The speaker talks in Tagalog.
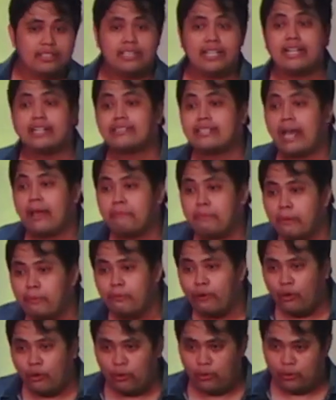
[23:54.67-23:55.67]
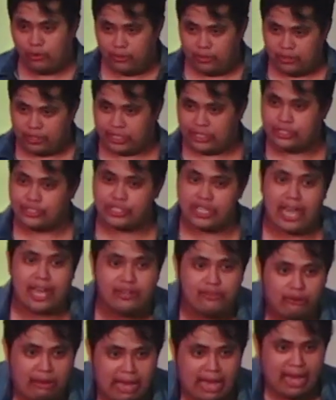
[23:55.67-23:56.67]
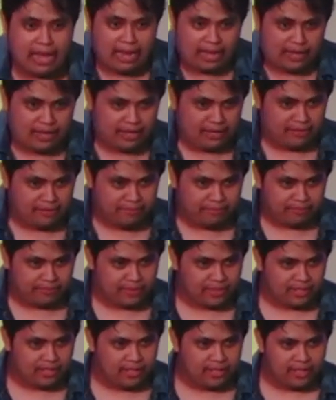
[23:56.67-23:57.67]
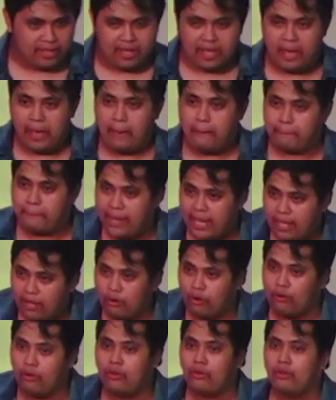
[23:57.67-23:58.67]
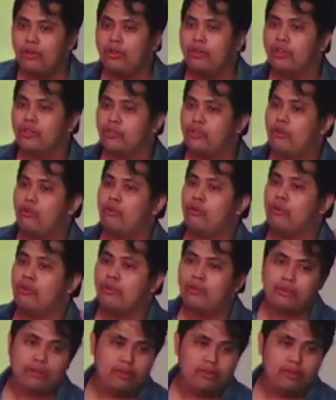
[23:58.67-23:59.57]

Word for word: sinasabi mo, kristyano ka. Pero yung